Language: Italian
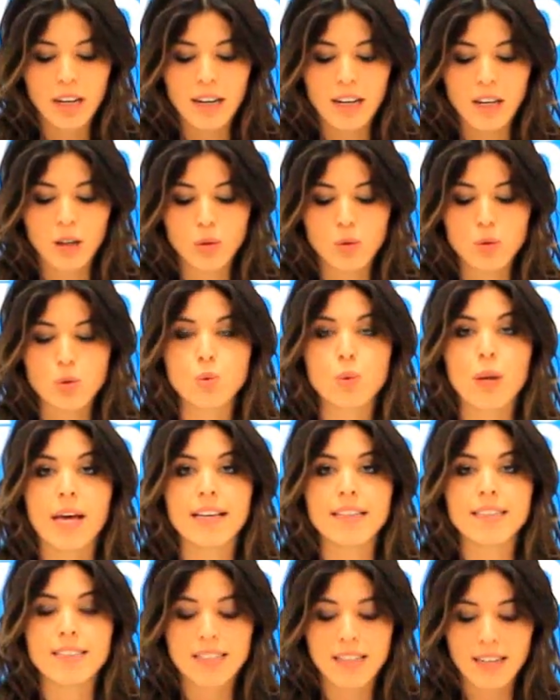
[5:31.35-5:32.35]
le
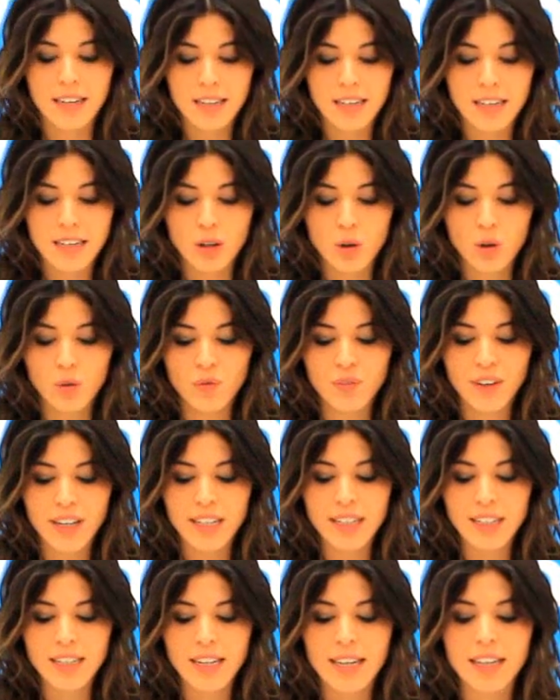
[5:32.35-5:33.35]
consulenze, i
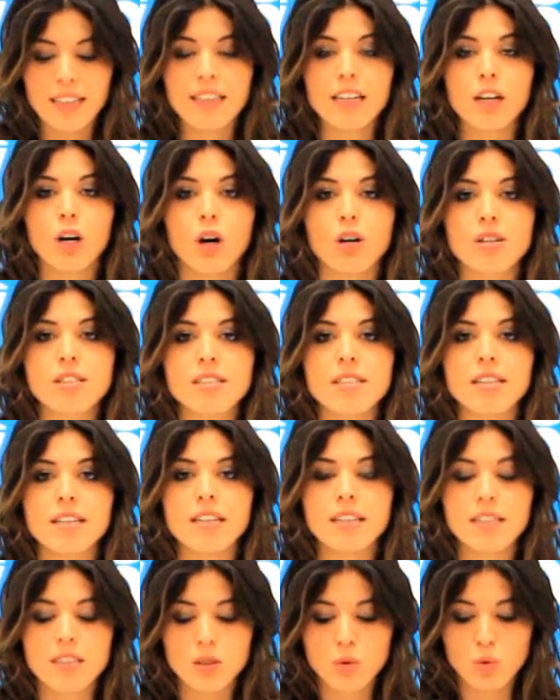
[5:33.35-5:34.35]
convegni ed i
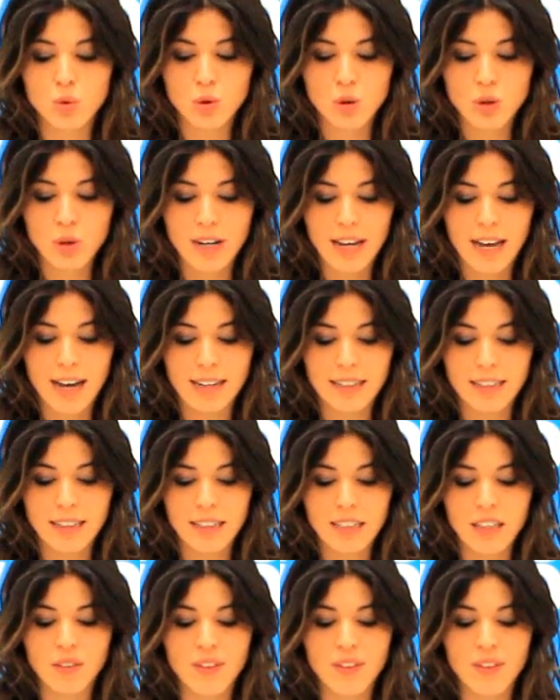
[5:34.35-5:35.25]
costi istituzionali,